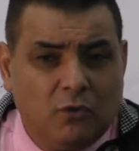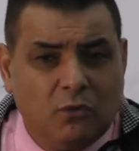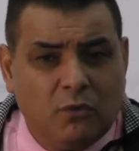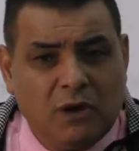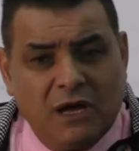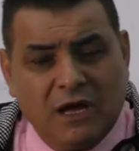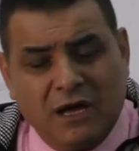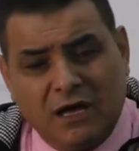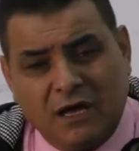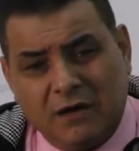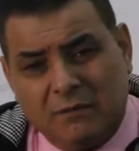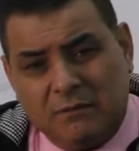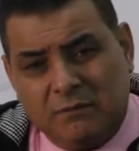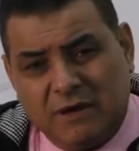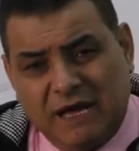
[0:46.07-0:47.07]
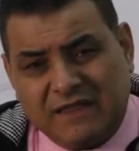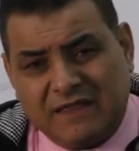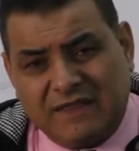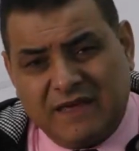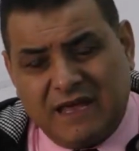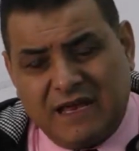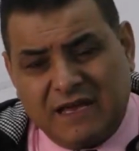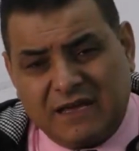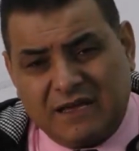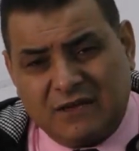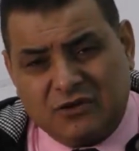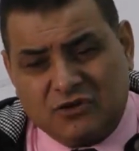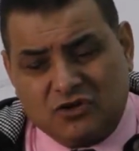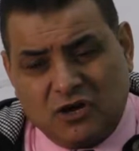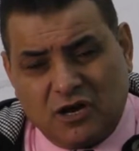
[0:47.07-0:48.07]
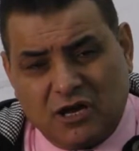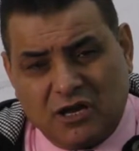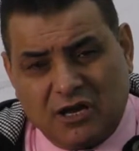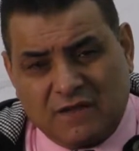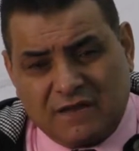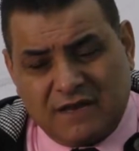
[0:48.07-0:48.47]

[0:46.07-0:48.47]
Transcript: وبعد ذلك إن شاء الله